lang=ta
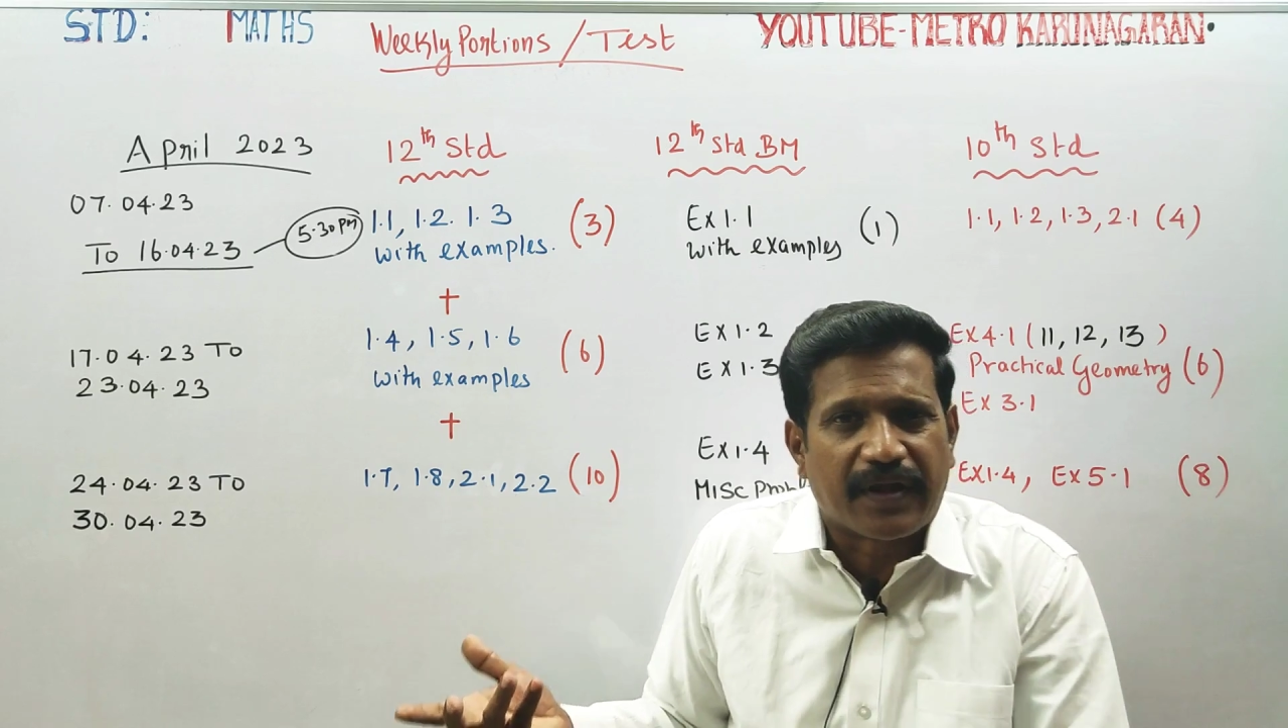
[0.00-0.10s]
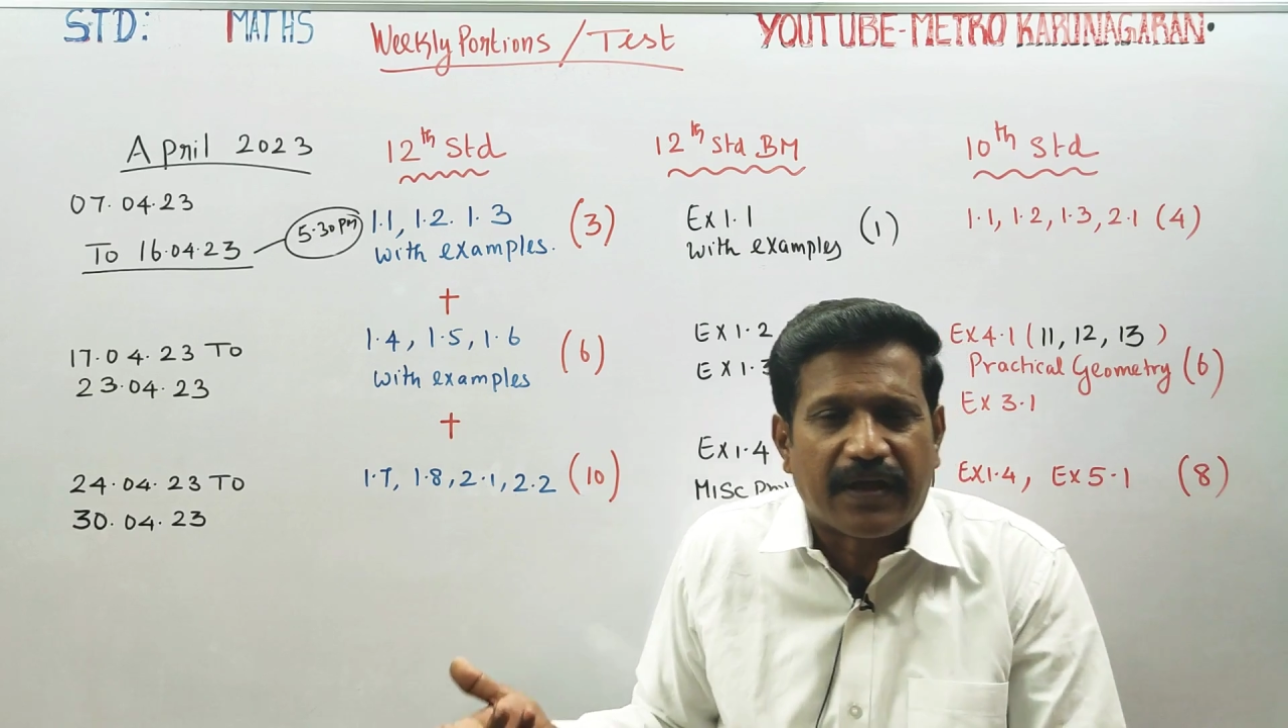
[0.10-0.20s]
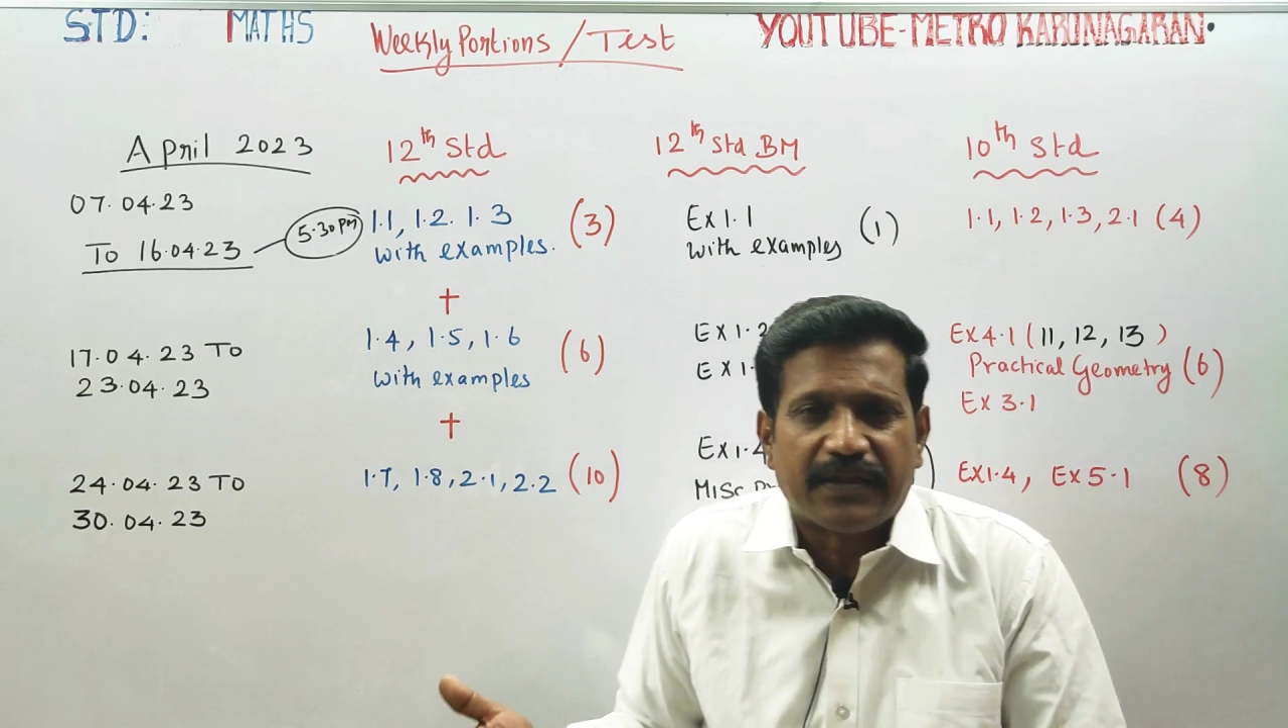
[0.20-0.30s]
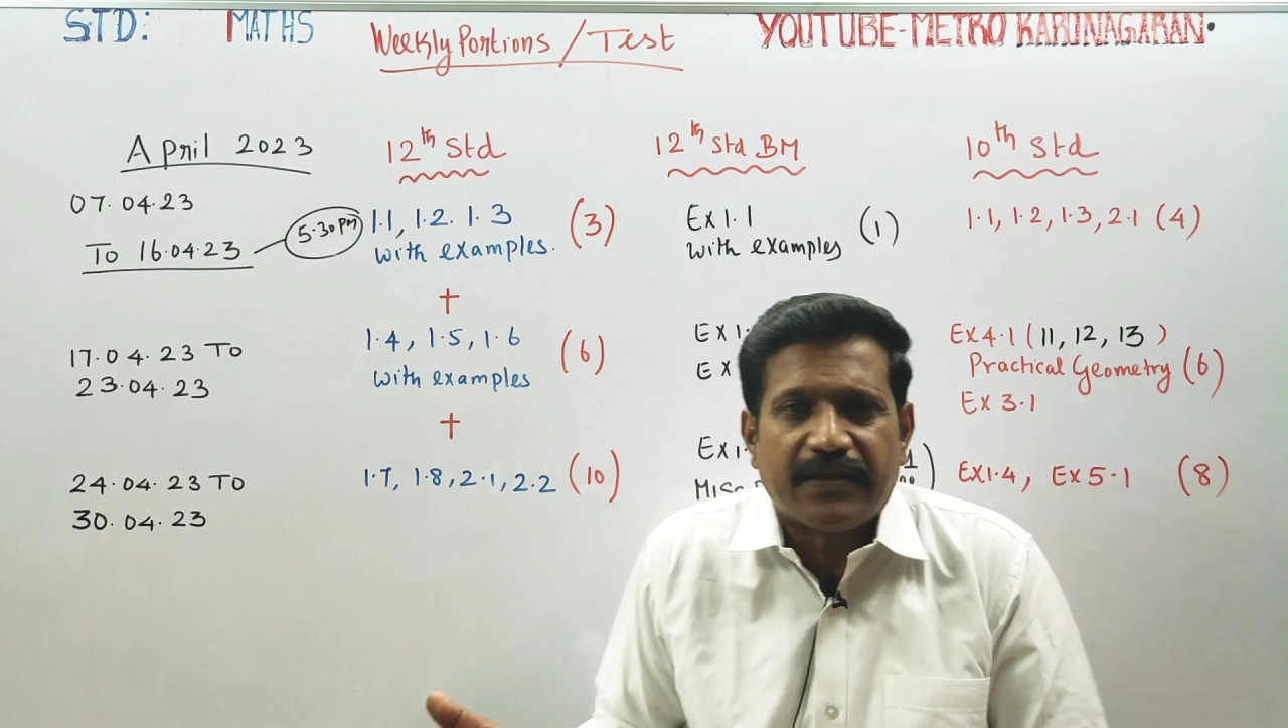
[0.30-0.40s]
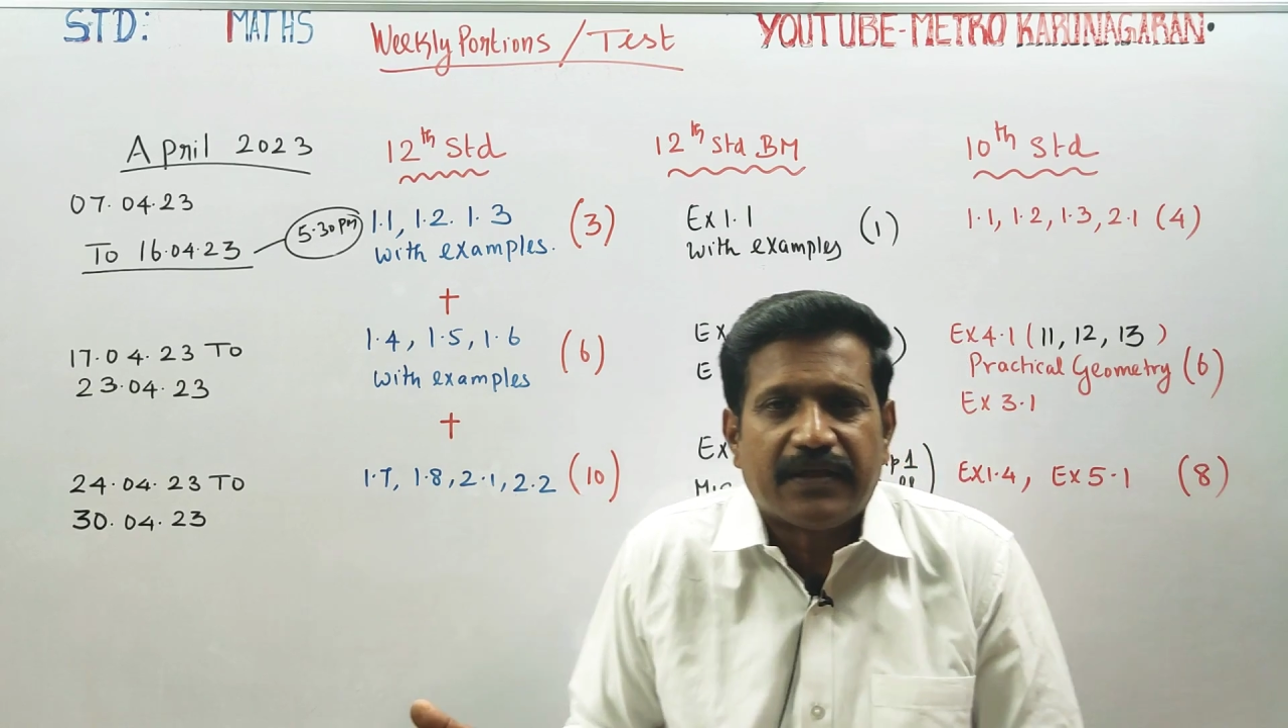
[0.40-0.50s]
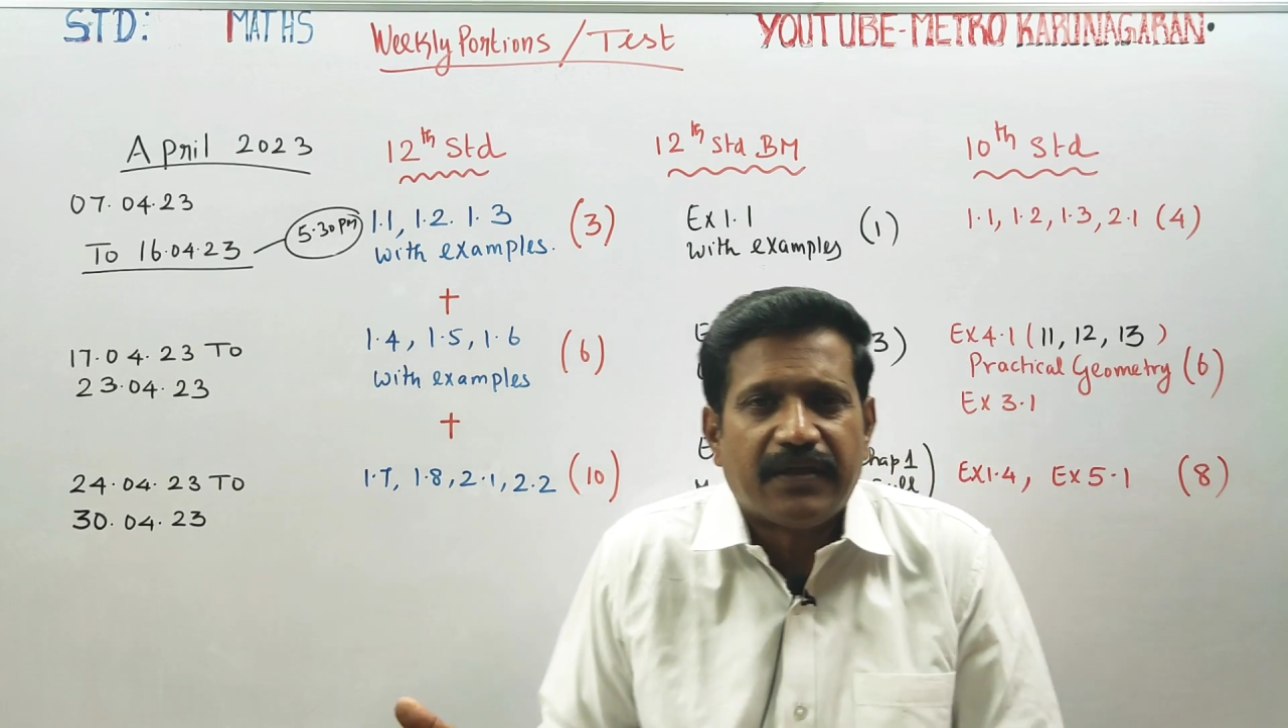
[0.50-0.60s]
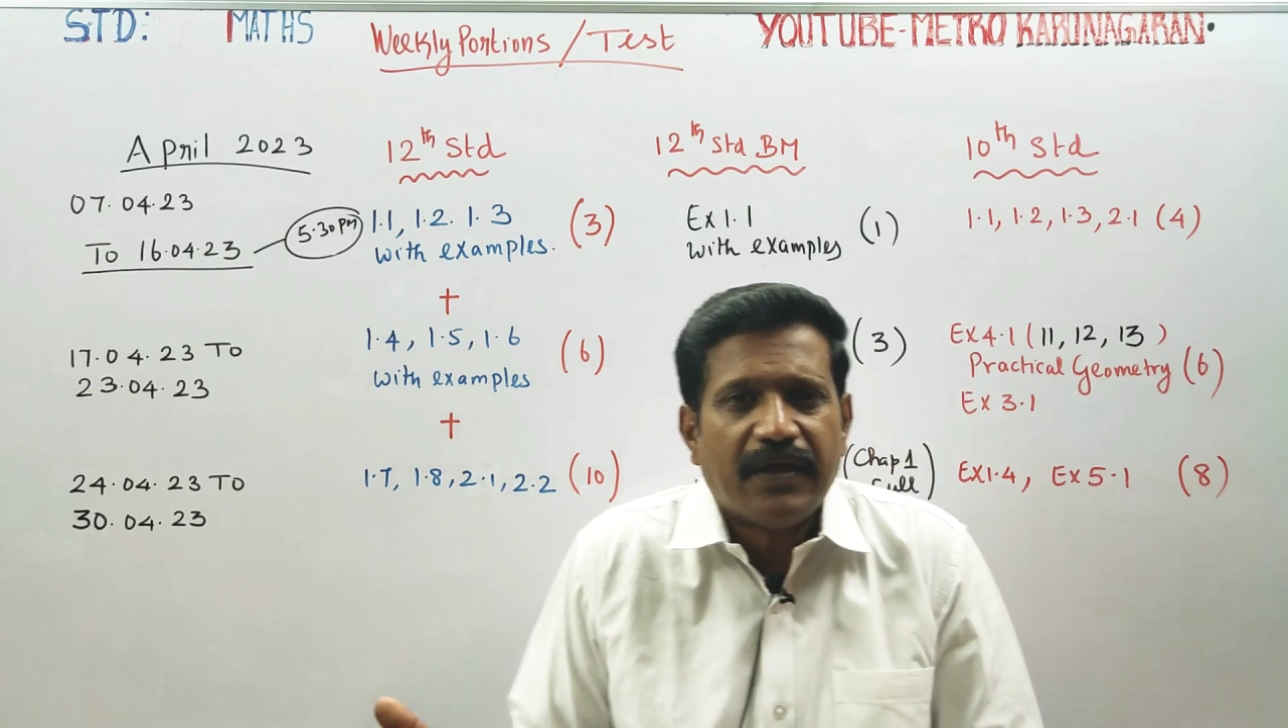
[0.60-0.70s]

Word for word: இருக்காது